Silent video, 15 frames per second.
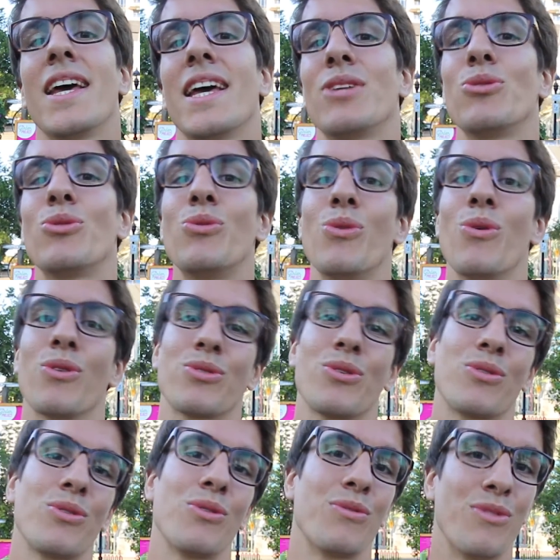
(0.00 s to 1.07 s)
Et du coup, on se
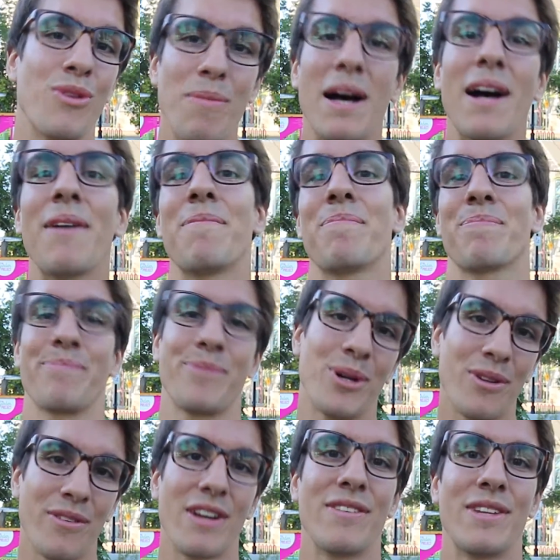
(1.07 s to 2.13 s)
retrouve demain pour
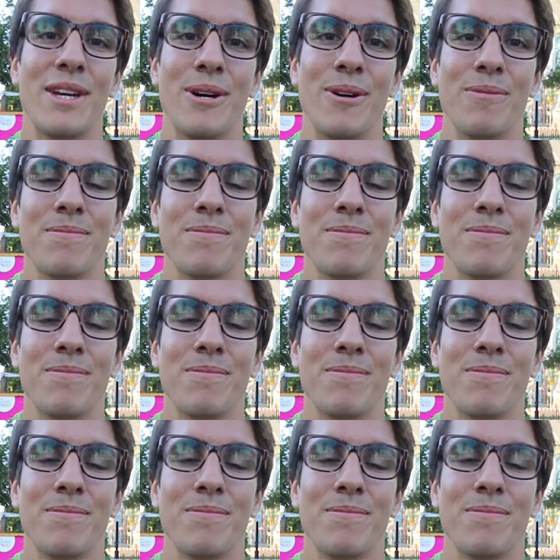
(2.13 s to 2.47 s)
une nouvelle vidéo.